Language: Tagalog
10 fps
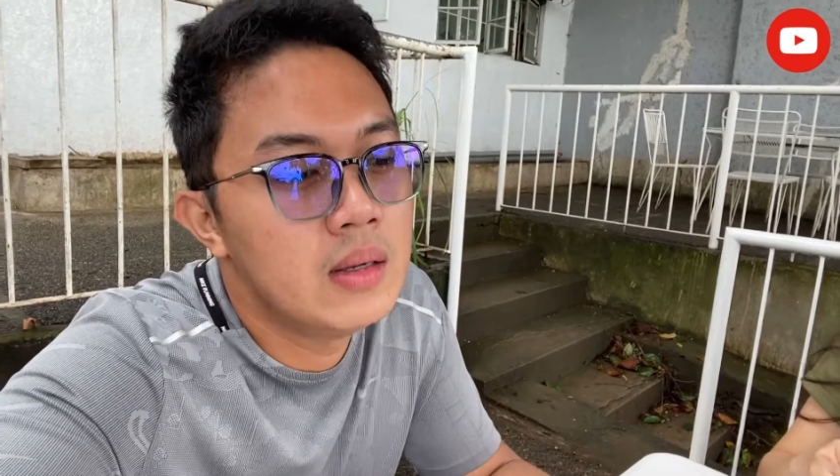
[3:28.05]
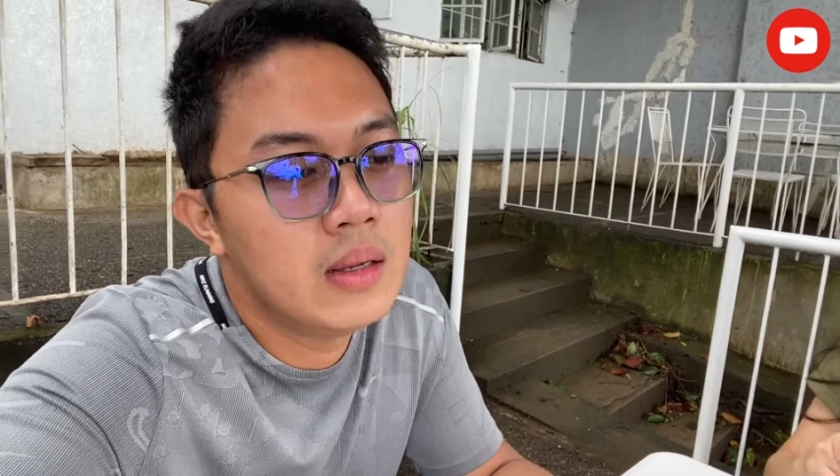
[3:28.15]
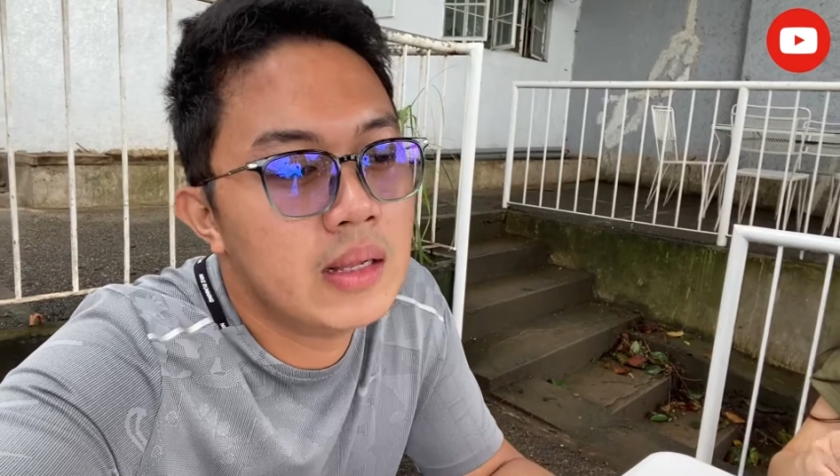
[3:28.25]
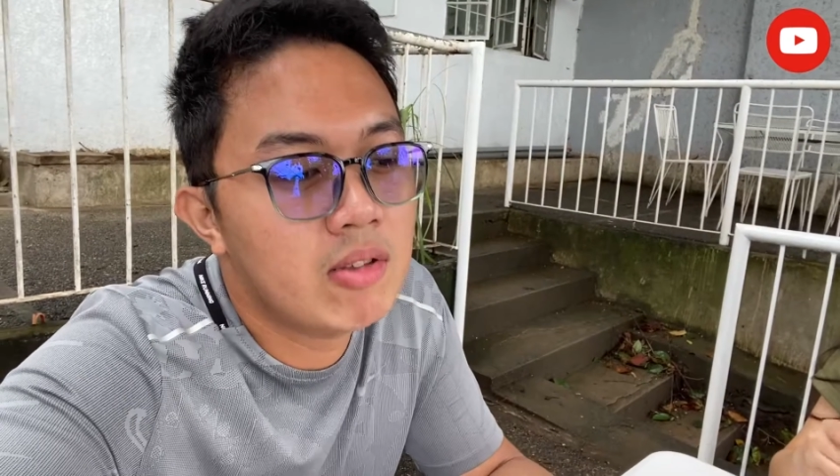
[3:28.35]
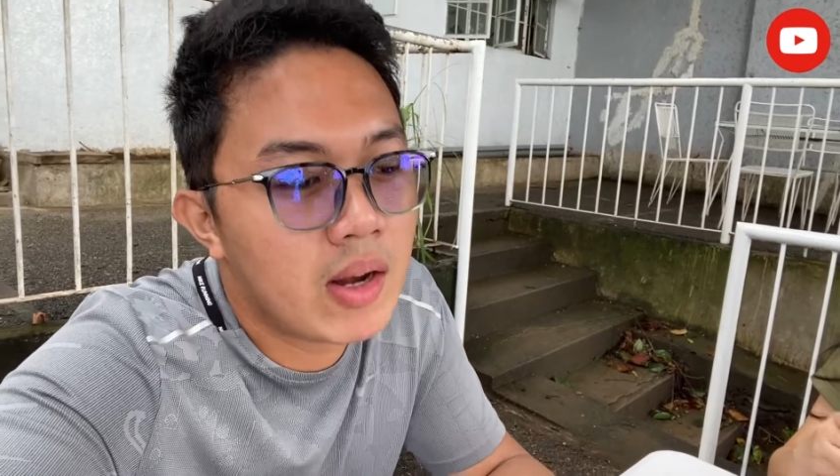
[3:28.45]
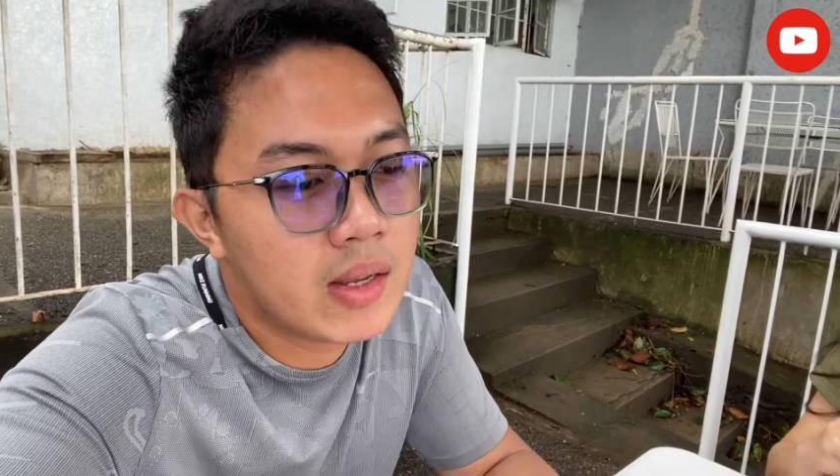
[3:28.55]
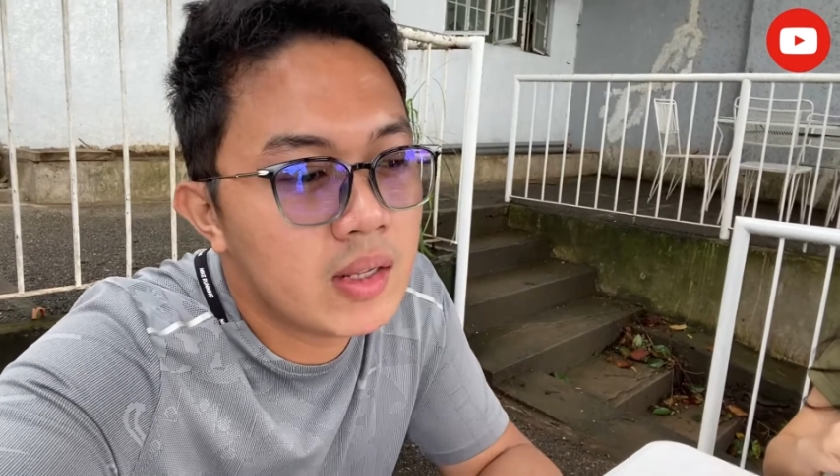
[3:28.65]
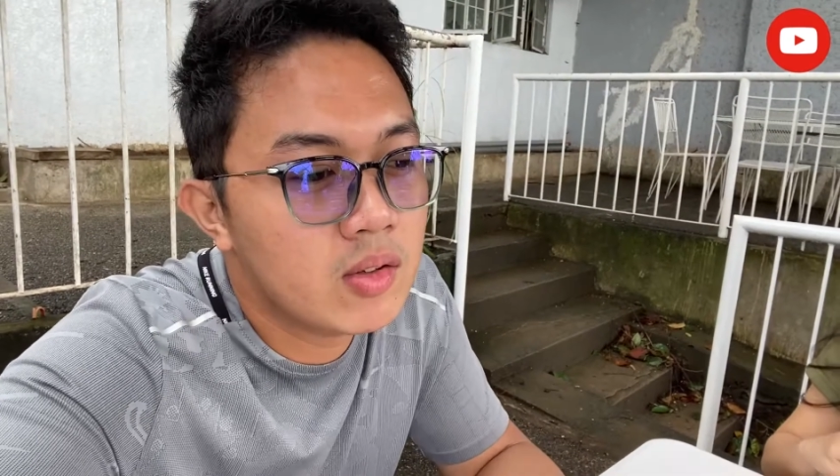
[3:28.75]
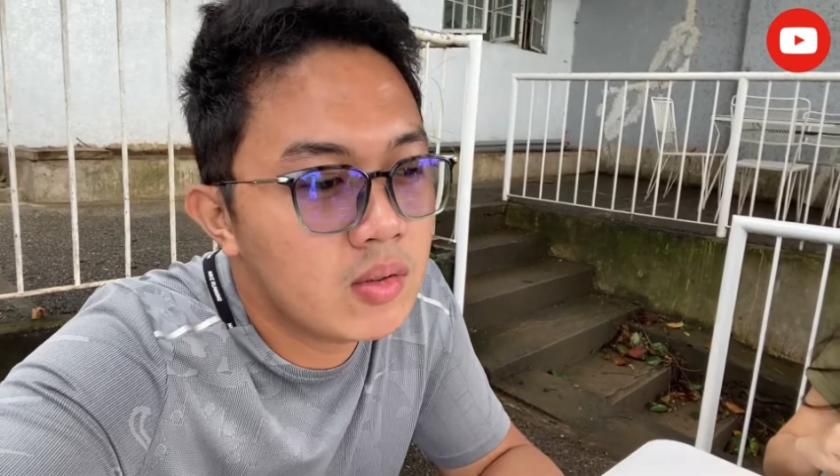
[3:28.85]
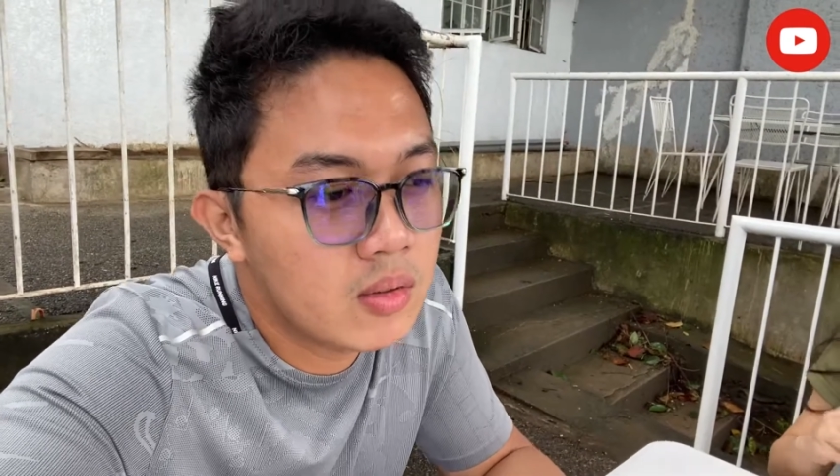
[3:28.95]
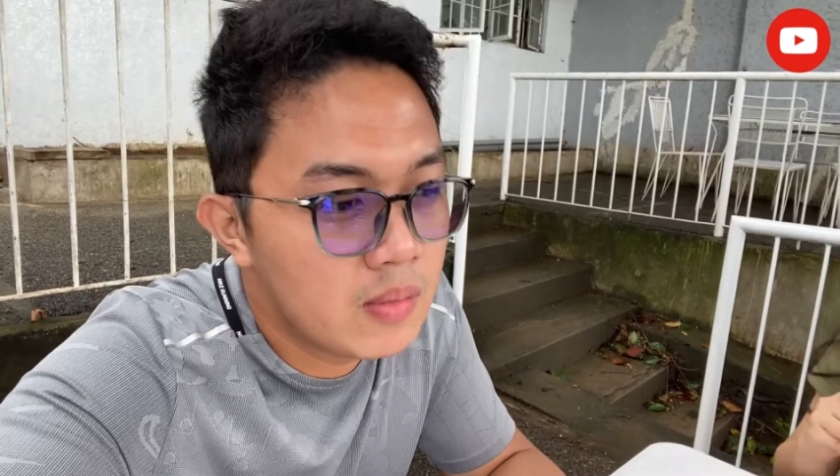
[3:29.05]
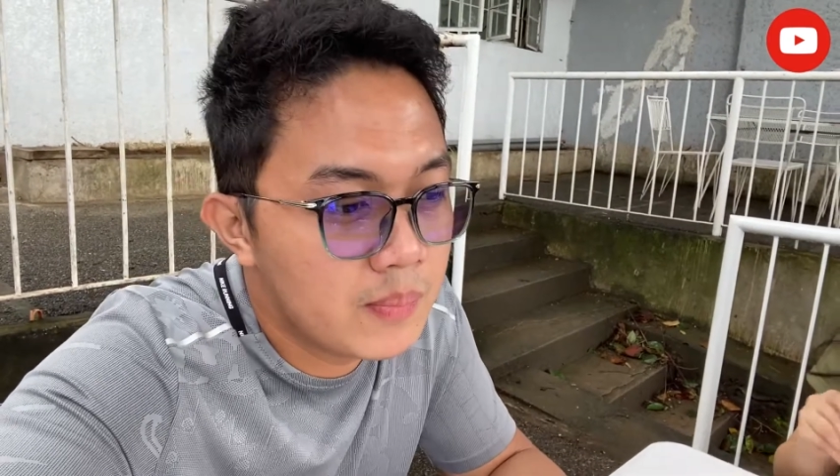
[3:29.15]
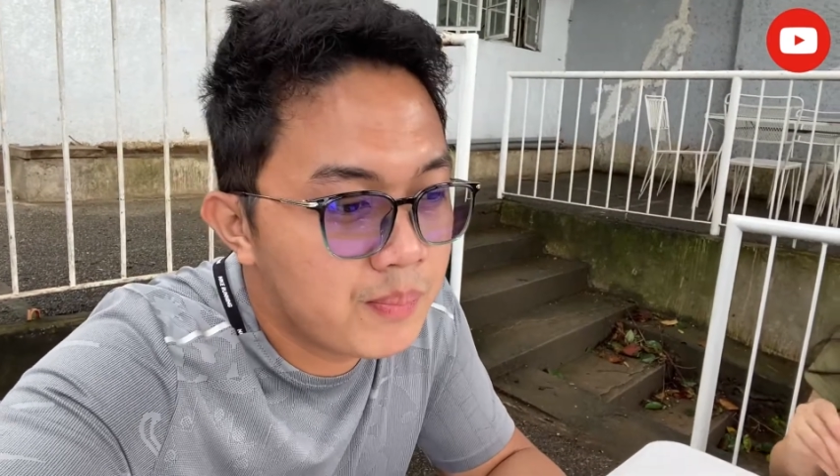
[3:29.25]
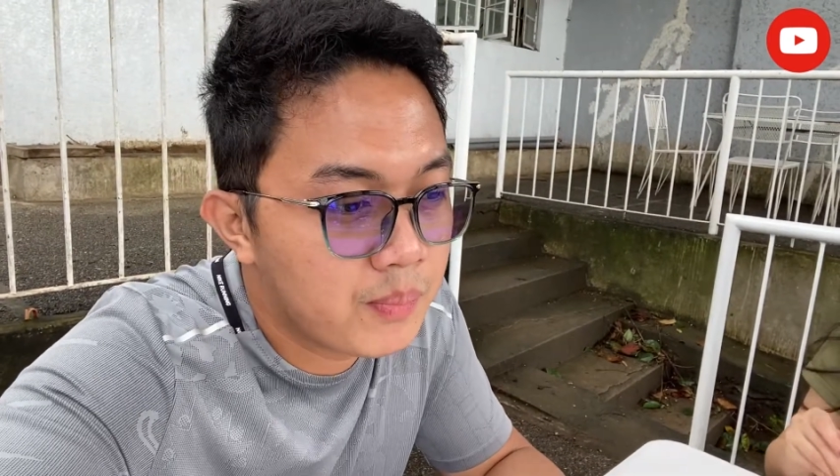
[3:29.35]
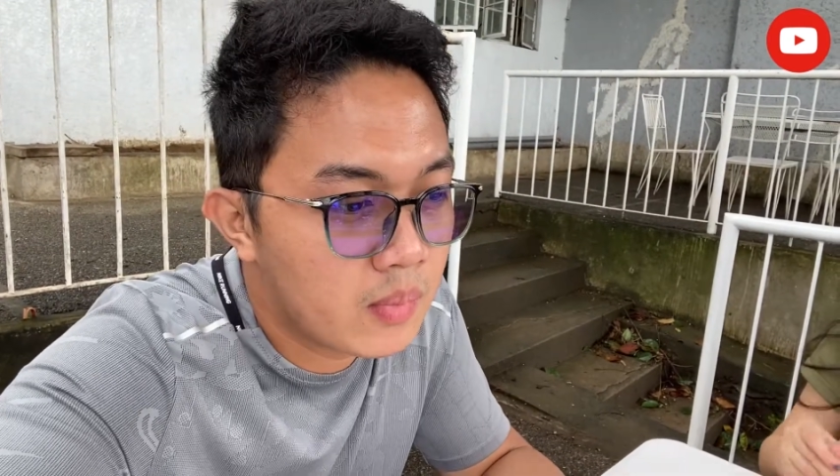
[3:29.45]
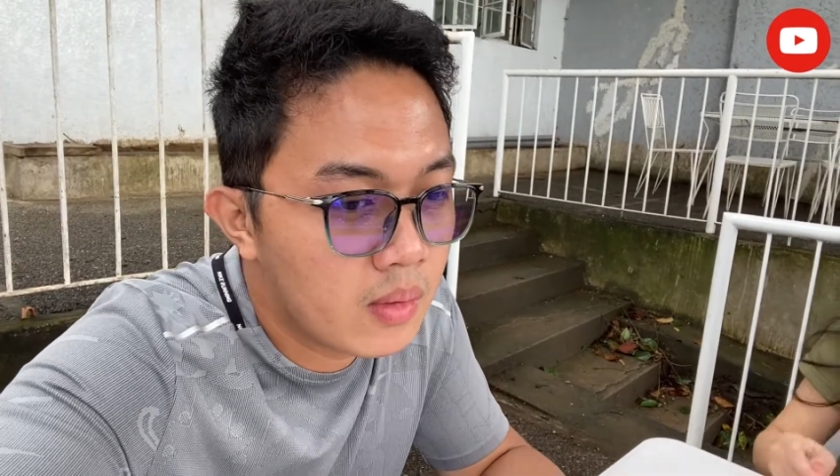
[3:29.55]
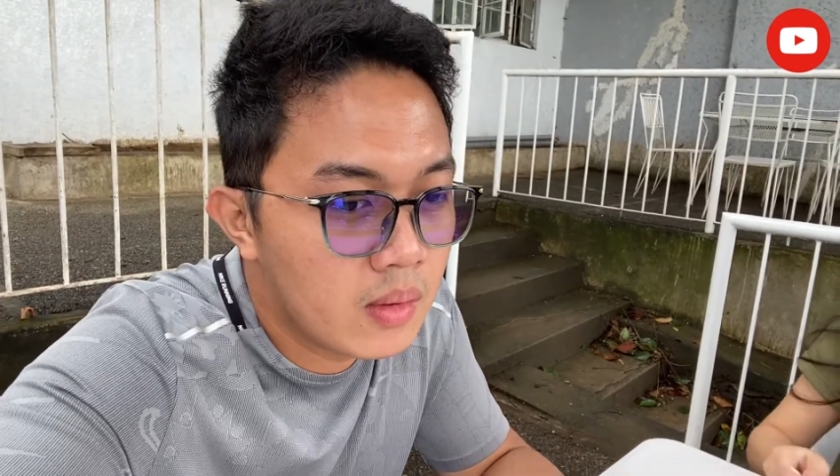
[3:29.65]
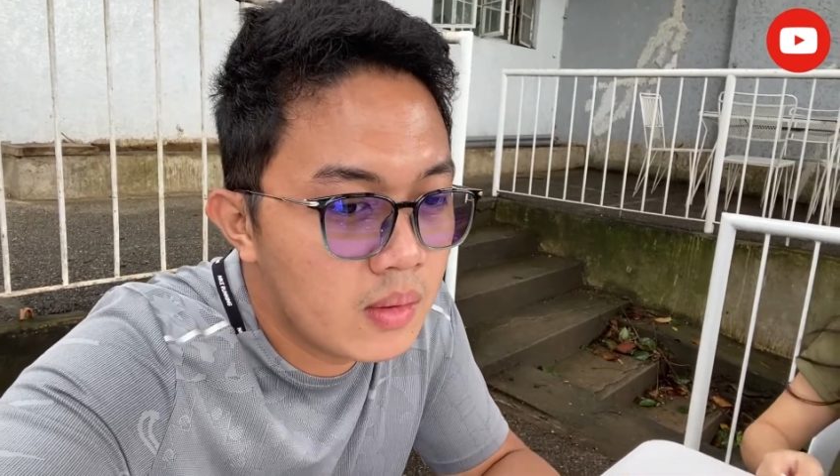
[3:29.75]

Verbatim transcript: itry itong Kumain.